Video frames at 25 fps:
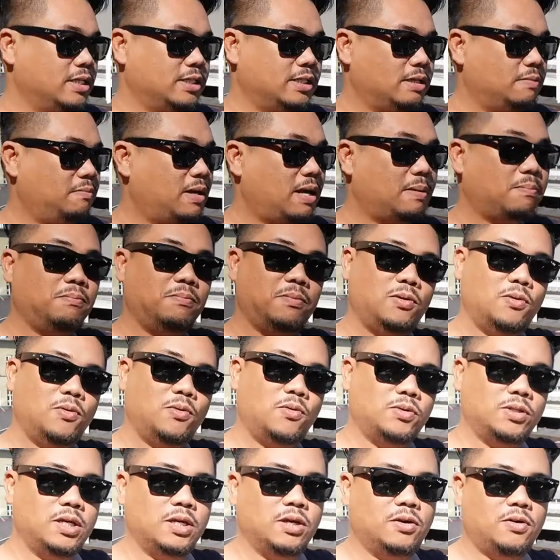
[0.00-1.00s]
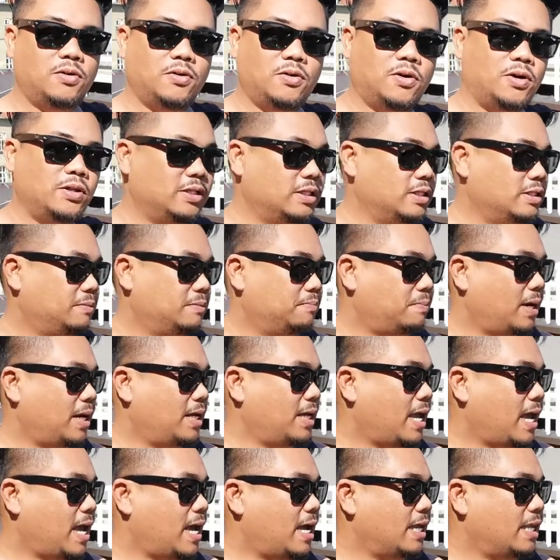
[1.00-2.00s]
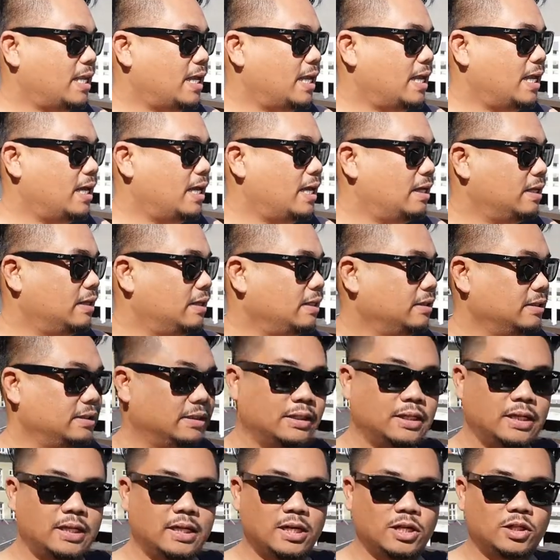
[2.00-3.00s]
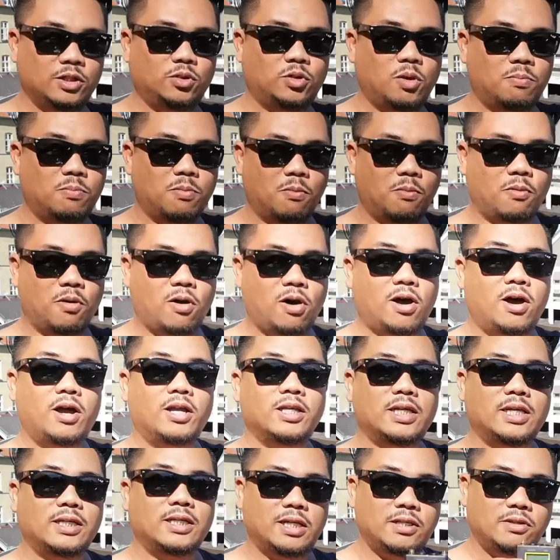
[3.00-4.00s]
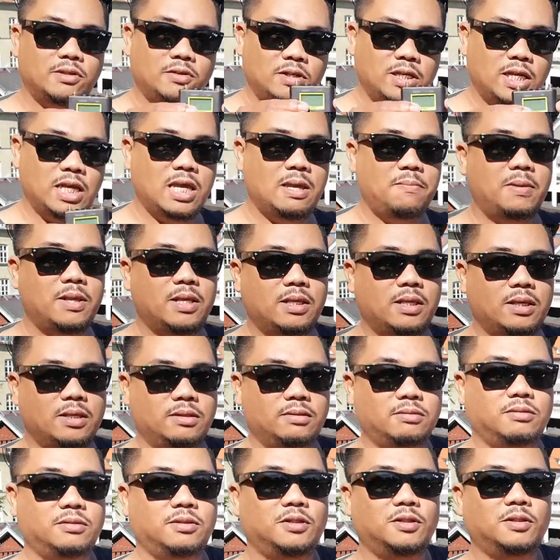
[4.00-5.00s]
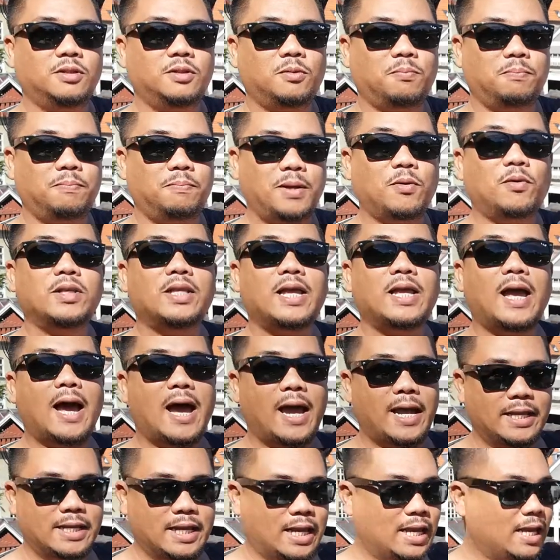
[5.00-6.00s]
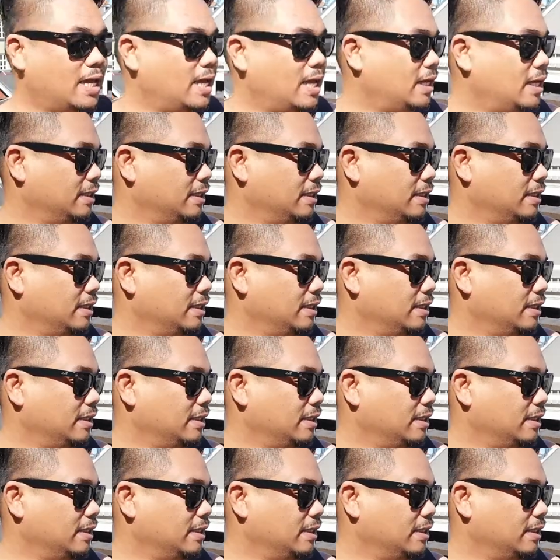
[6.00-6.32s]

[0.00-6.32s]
สำหรับลูกหนึ่งคนภรรยานะฮะส่วนผมก็จะใช้ตัวนี้เป็นเป็นคนถ่ายนะฮะ